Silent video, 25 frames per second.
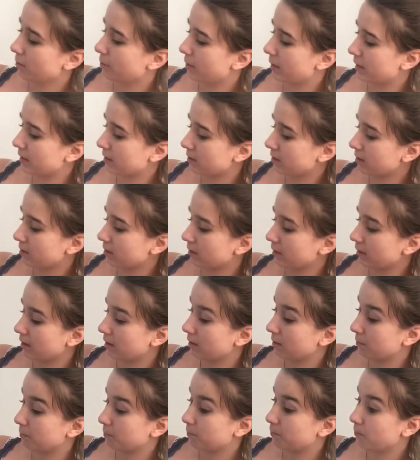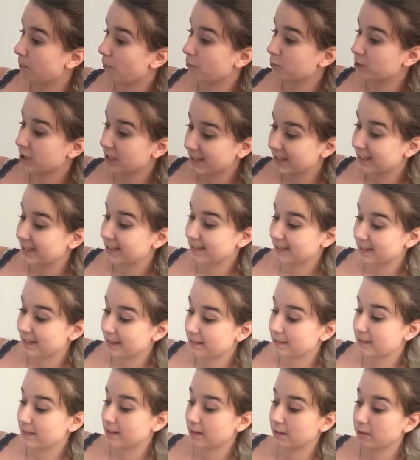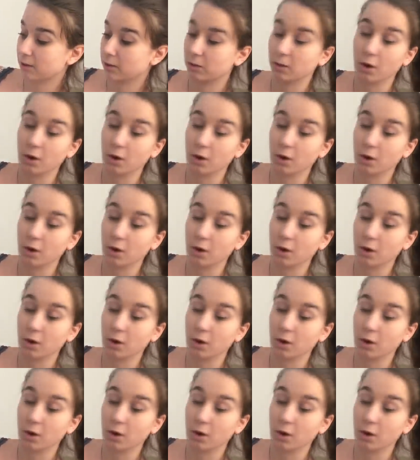obraz e, powszechnie znany jako